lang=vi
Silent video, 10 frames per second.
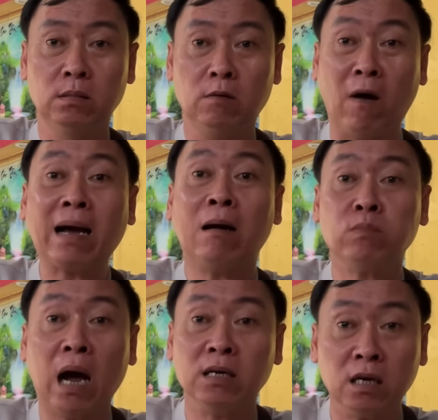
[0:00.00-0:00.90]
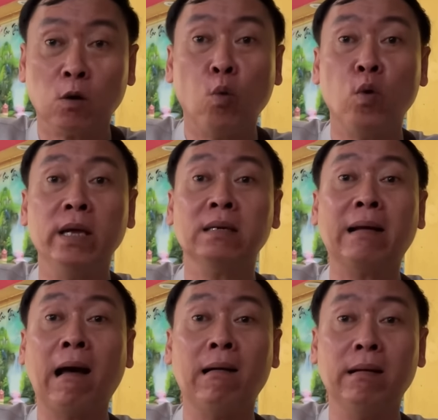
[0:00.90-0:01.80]
hoặc không thờ chết của quyền ta
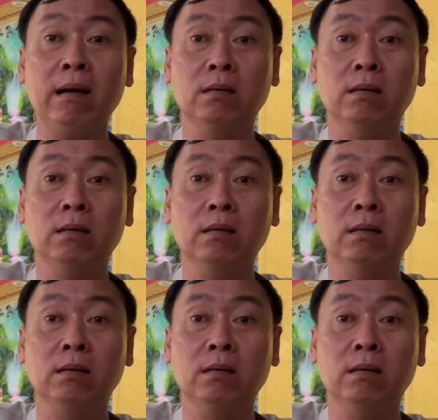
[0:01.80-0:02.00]
thờ đó